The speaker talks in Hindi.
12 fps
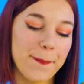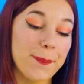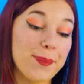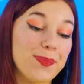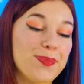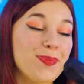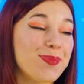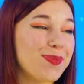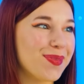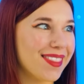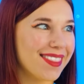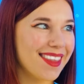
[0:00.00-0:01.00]
तुम आज इस
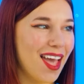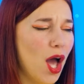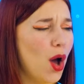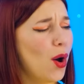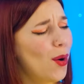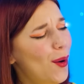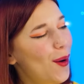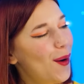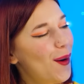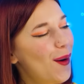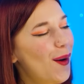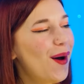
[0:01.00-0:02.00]
आइसक्रीम को सूंघ सकती
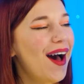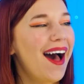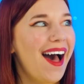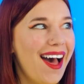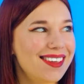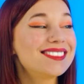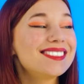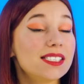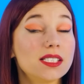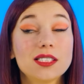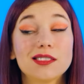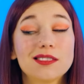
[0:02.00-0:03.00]
हो
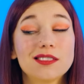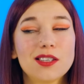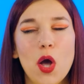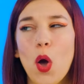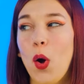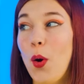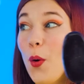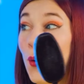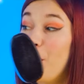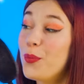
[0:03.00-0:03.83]
मुझे लगता है कि अगर